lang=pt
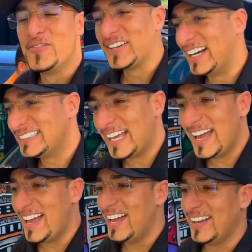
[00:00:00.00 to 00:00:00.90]
fico
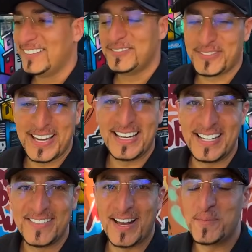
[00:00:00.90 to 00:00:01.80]
até feliz,
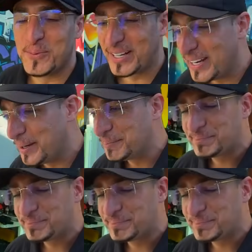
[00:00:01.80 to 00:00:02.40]
viado, porque